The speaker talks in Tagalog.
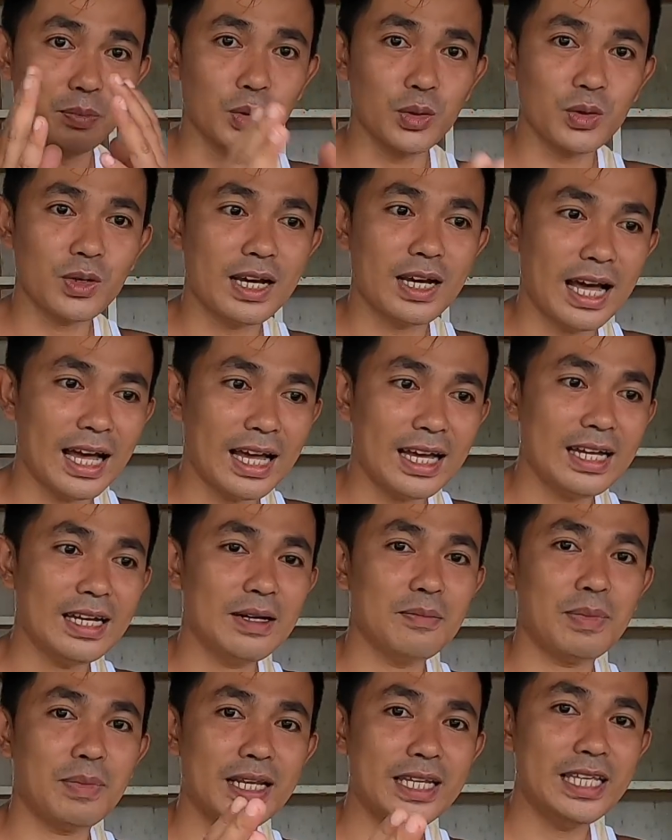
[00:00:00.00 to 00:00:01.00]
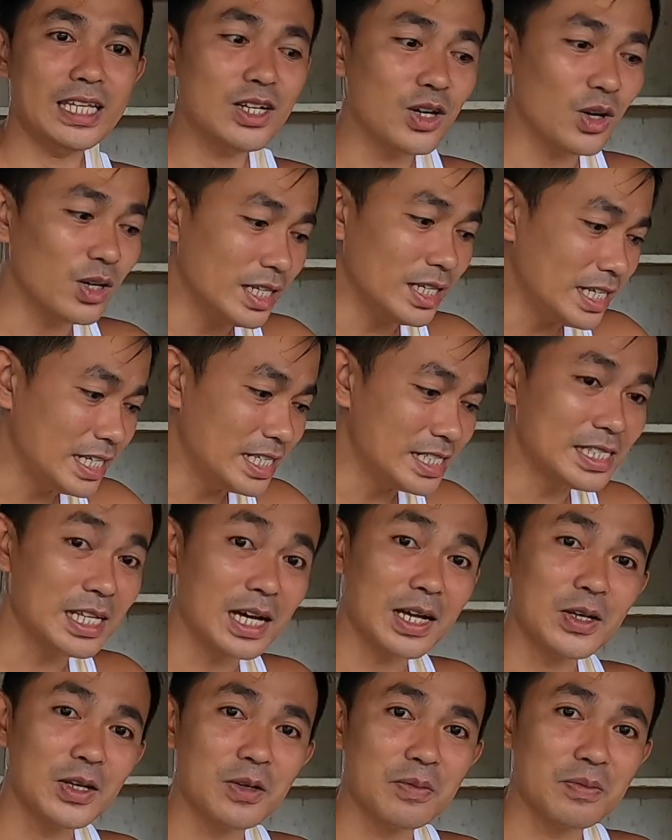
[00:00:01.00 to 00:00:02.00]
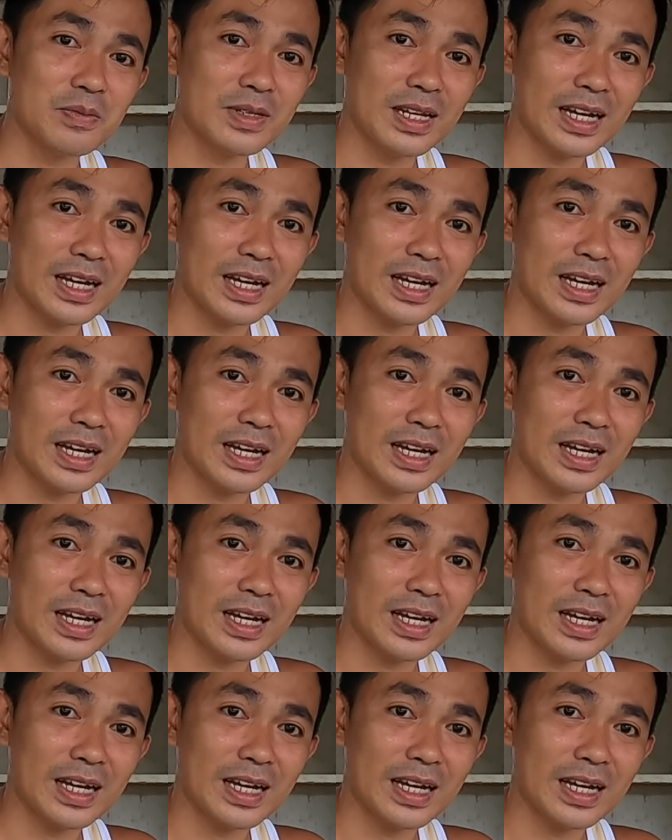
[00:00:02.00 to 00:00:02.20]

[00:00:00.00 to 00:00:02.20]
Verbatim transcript: purga, paligo, linis ng lop,